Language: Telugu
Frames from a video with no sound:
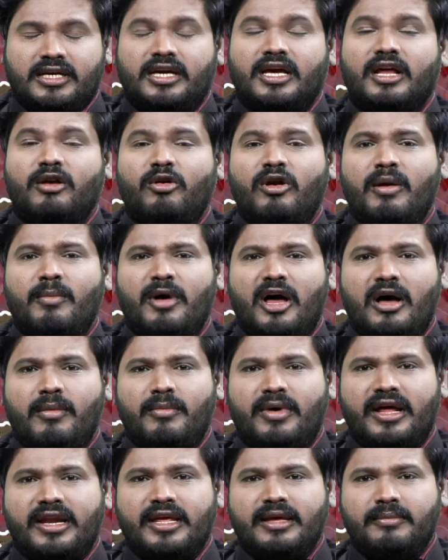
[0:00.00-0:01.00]
కరోనా
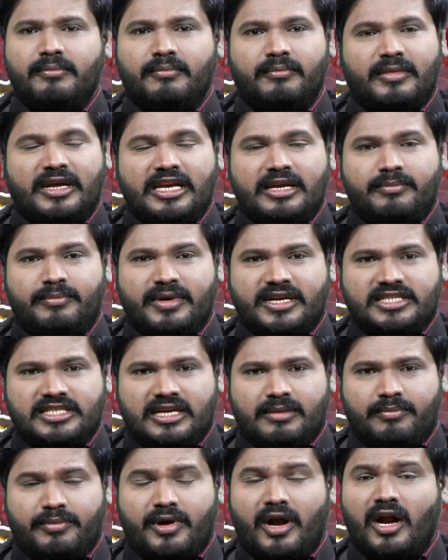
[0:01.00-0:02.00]
మహమ్మారి మళ్లీ ప్రజల
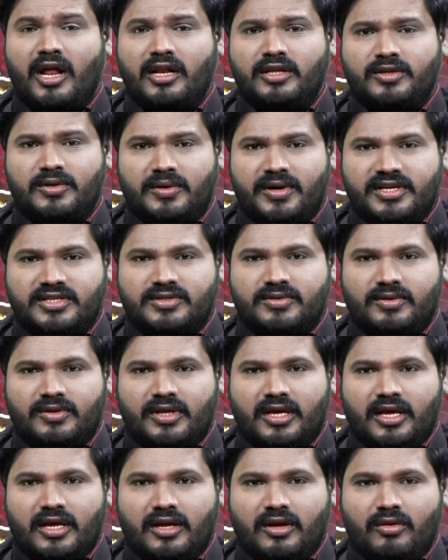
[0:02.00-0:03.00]
ప్రాణాలు
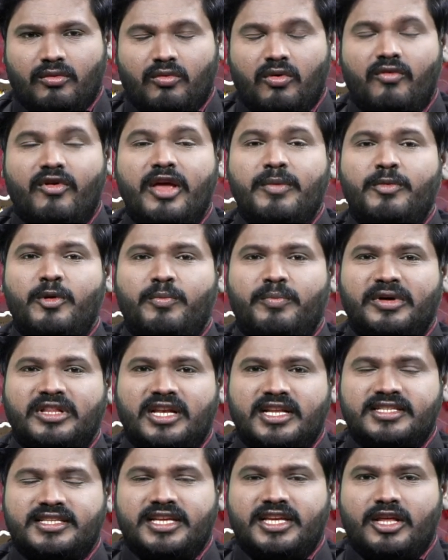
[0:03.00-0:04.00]
తోడేస్తోంది ఓవైపు
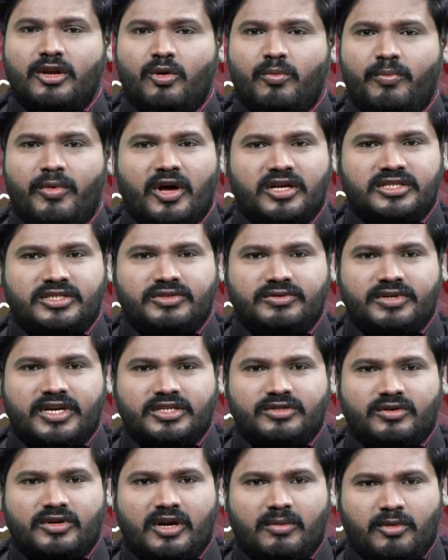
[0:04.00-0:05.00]
పదుల సంఖ్యలో పాజిటివ్
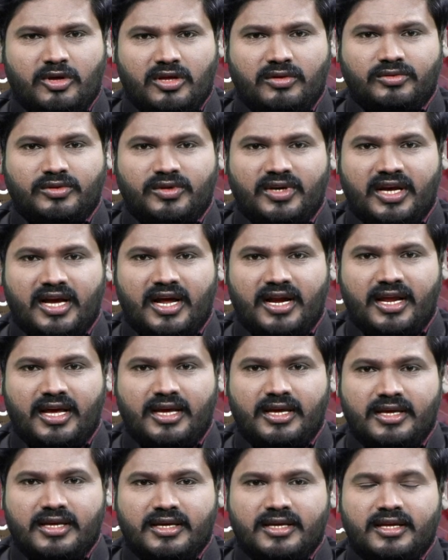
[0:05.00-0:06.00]
కేసులు నమోదవుతుండగానే
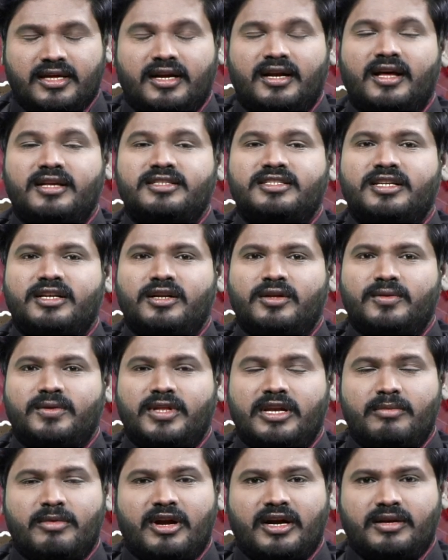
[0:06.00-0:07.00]
రాష్ట్రంలో
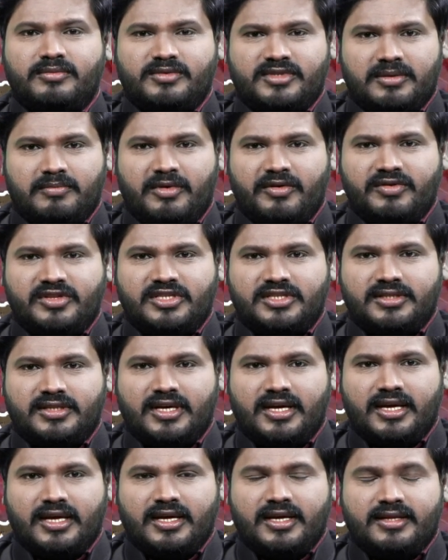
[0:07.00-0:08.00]
తిరిమరణం సంభవించింది
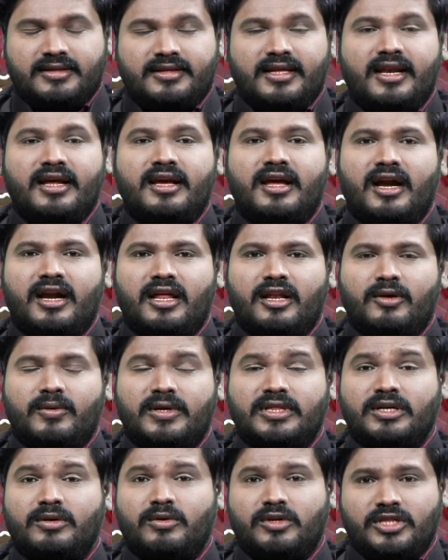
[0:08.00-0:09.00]
తెలంగాణలో
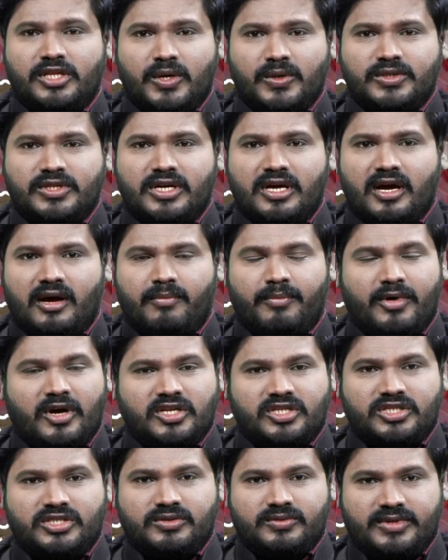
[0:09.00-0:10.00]
గత కొద్ది రోజులుగా
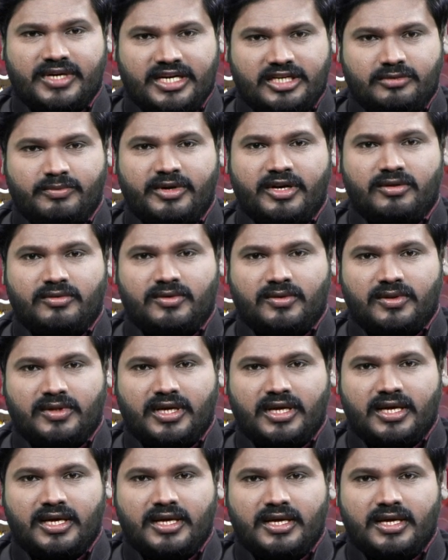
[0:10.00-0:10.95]
పాజిటివ్ రేట్ పెరుగుతోంది